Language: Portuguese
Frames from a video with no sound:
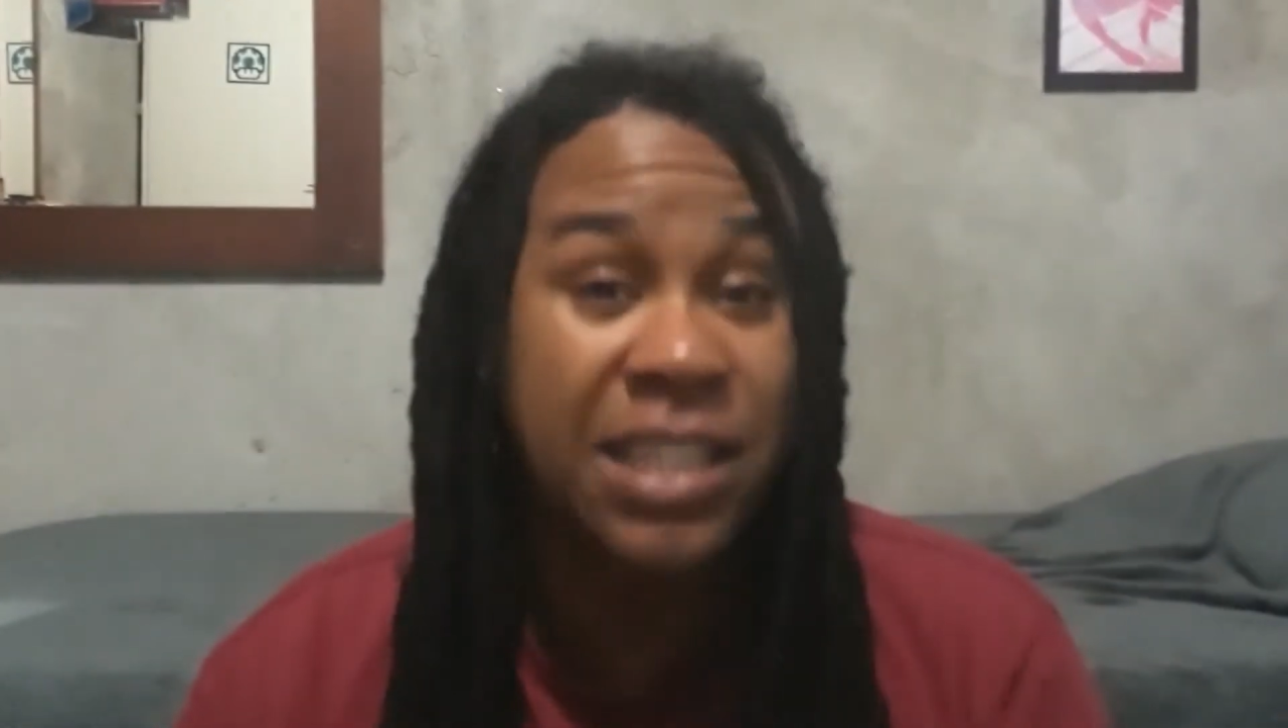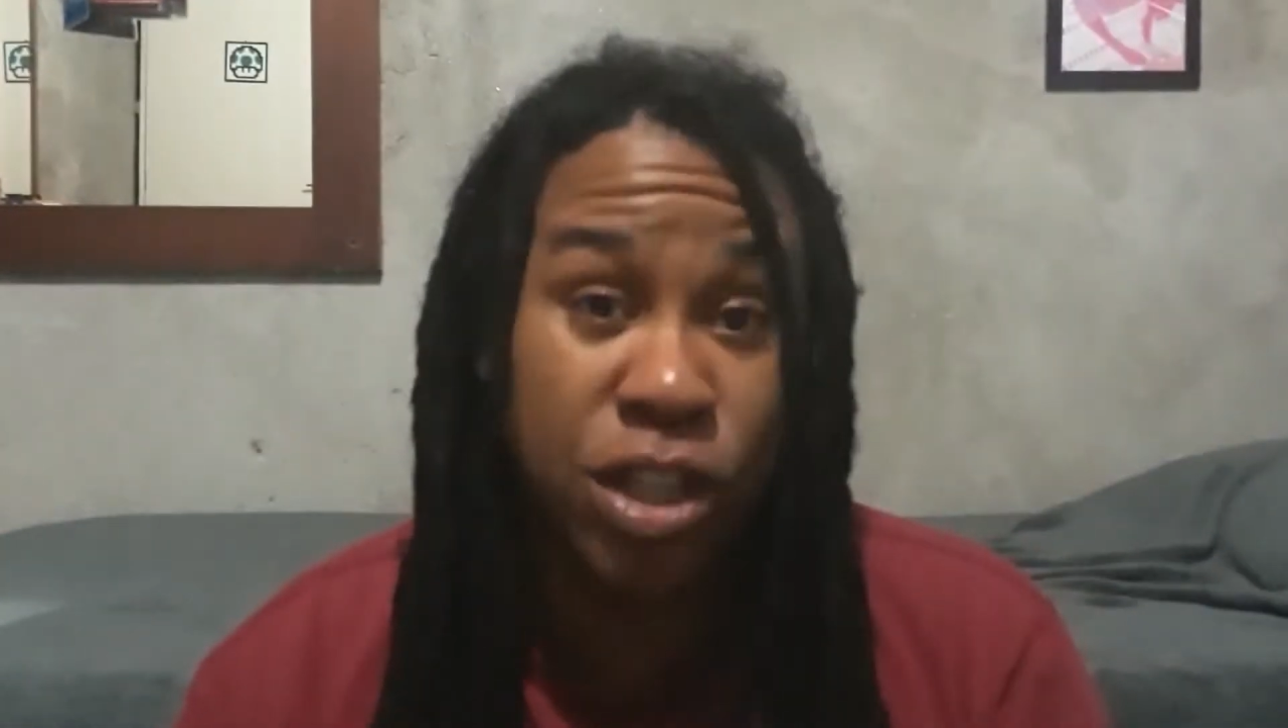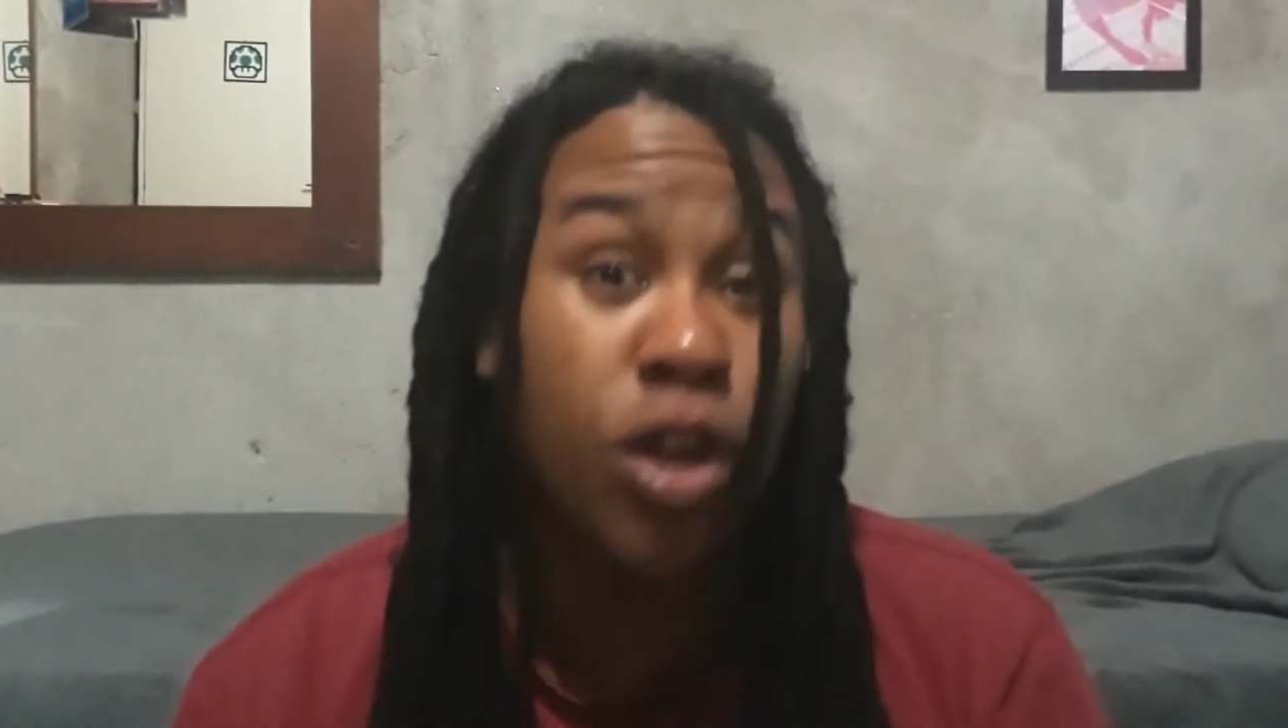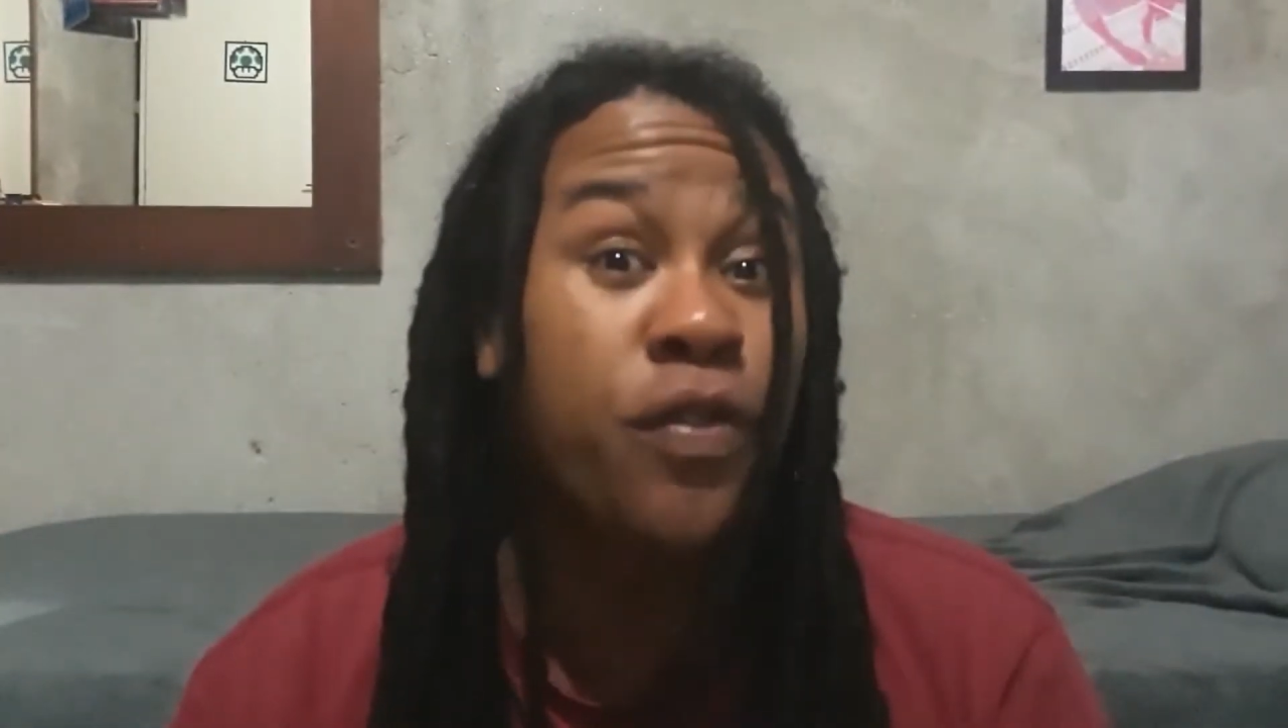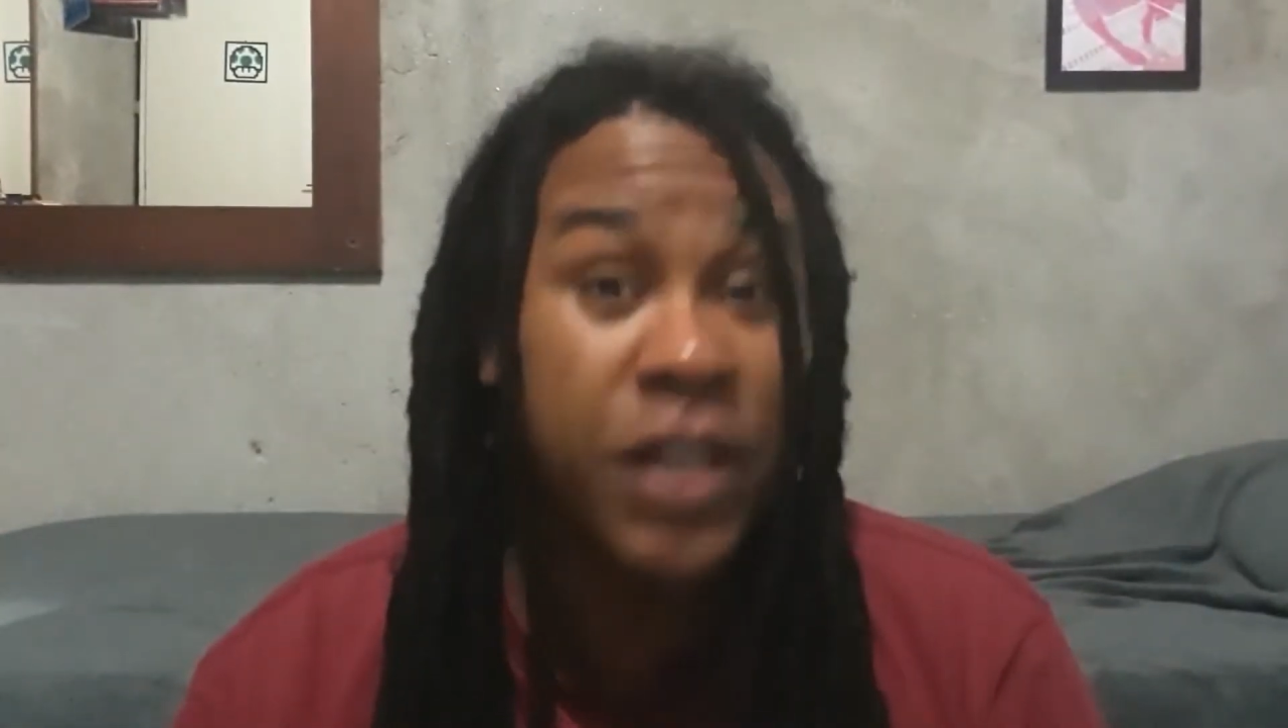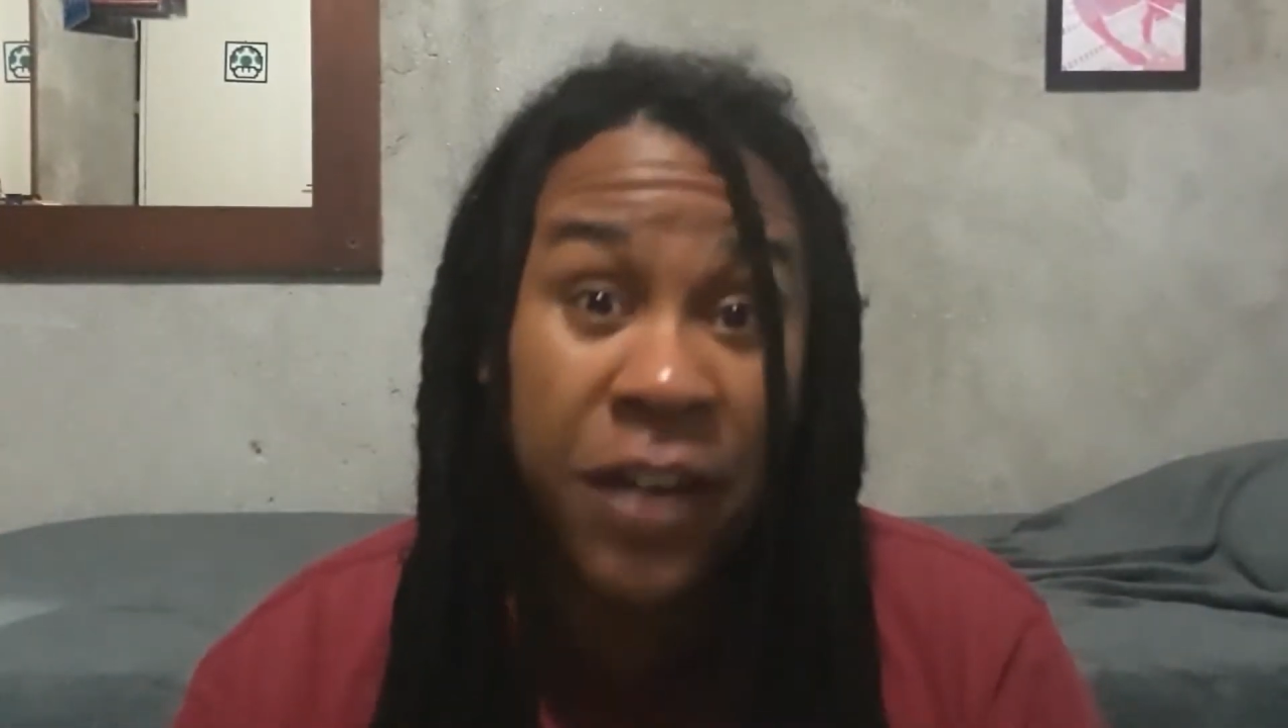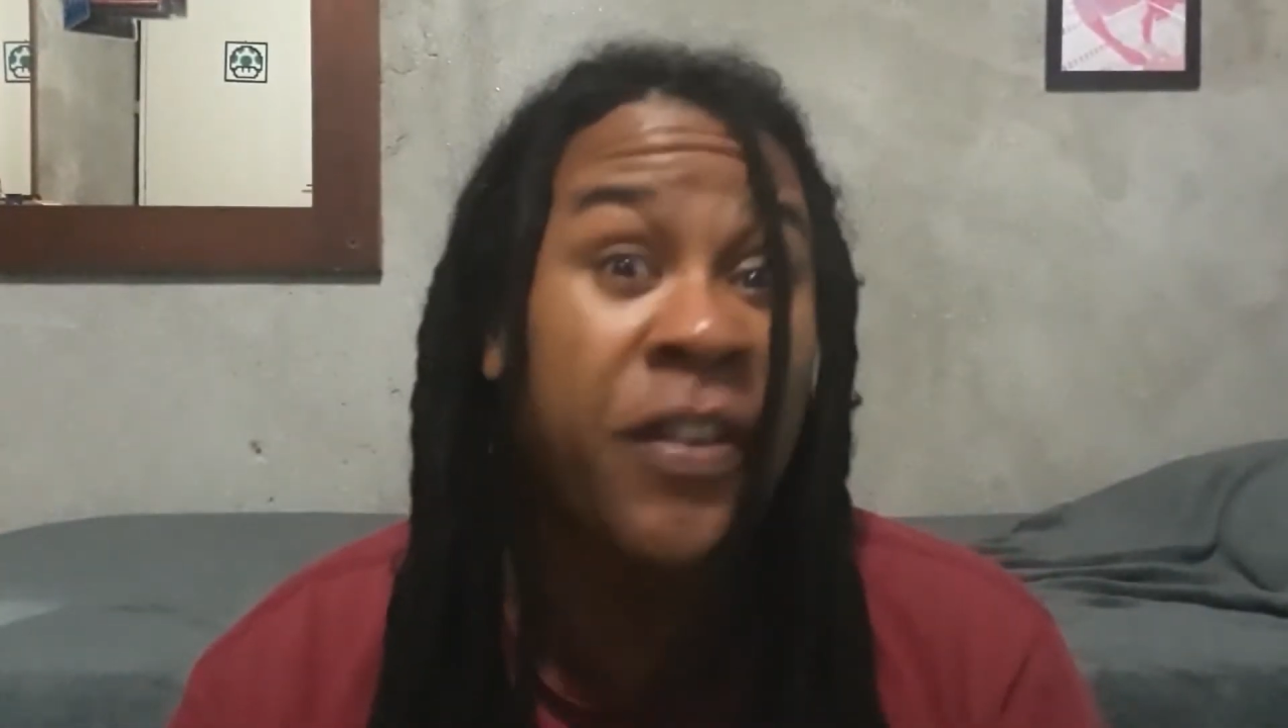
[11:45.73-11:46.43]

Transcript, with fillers: você só fica